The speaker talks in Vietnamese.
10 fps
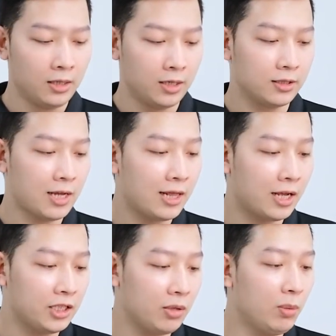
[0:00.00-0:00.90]
Thực ra
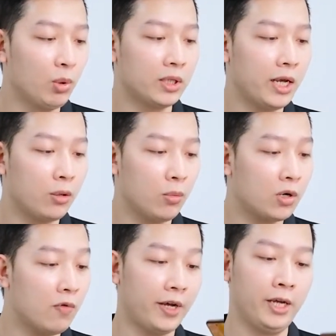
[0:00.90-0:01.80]
là chiếc 11T cũng
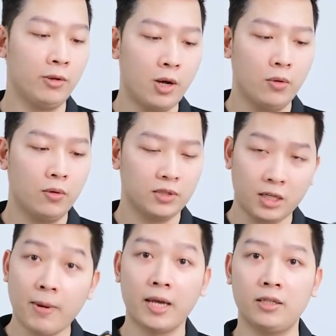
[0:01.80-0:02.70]
không phải yếu đâu,
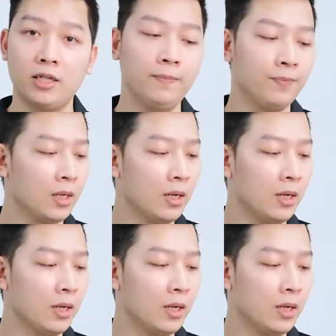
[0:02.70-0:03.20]
rất mạnh đấy chứ